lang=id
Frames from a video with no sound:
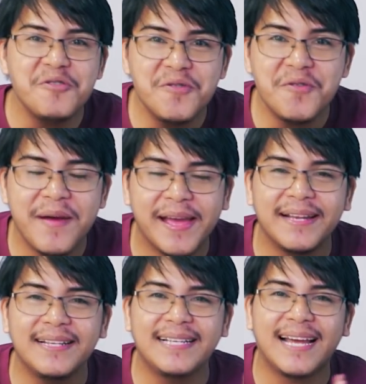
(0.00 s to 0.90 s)
Ungu
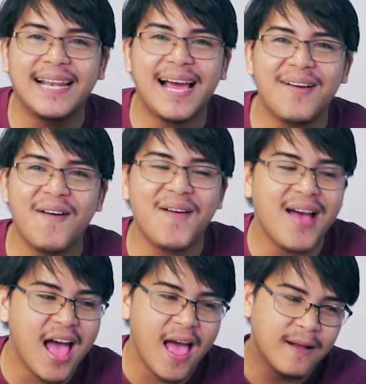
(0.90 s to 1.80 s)
Band dengan lagu
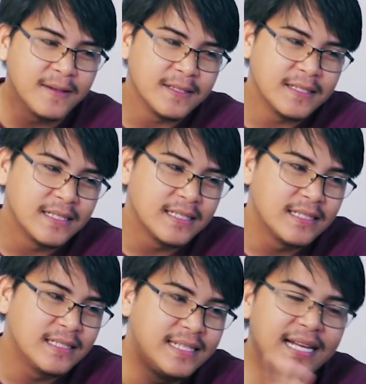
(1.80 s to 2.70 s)

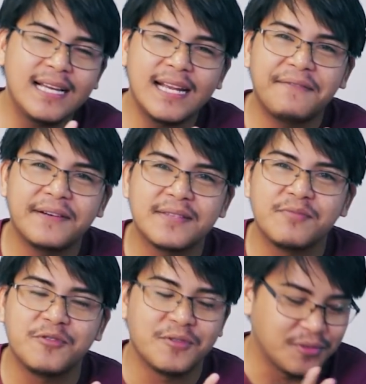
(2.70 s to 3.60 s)
dengan
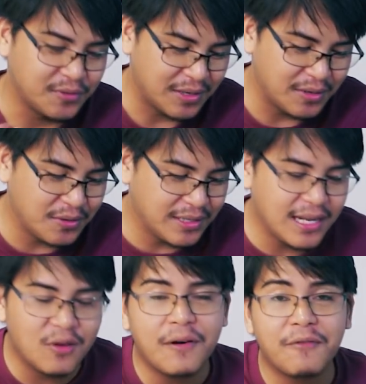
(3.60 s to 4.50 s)
nafasmu. Waduh,
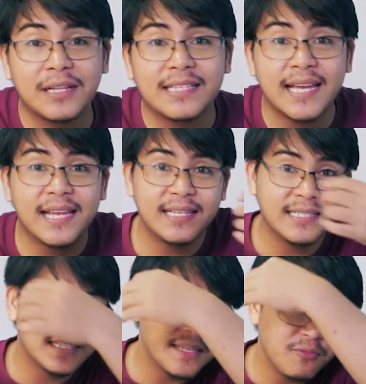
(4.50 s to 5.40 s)
ini lagu favorit saya nih
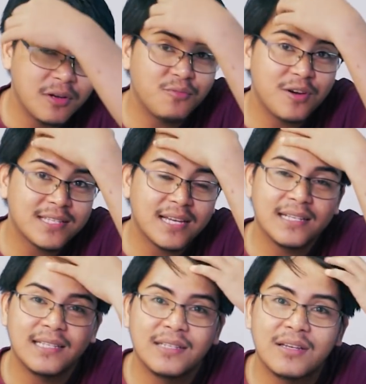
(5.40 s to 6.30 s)
setiap bulan puasa
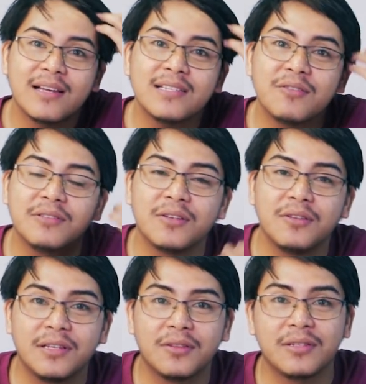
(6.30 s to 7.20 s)
nih ya,
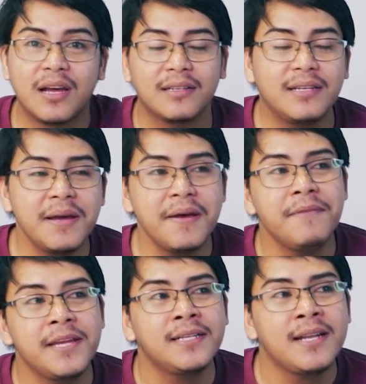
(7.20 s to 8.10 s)
jadul-jadul gitu yang
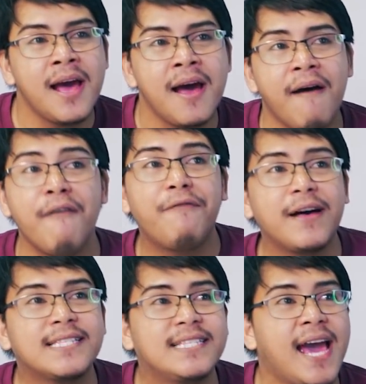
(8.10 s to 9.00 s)
demi
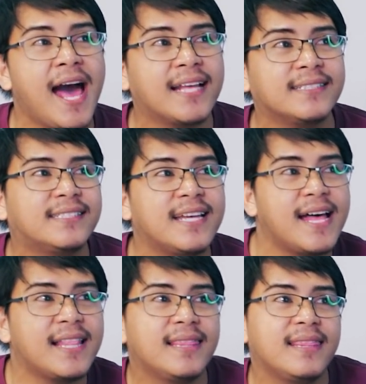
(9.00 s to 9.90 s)
nafas yang
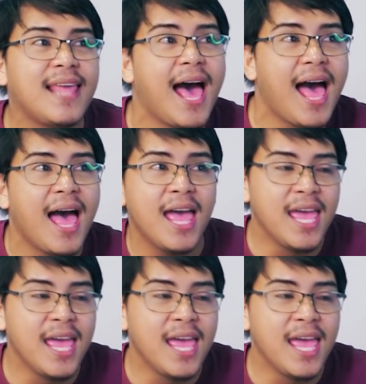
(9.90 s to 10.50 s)
telah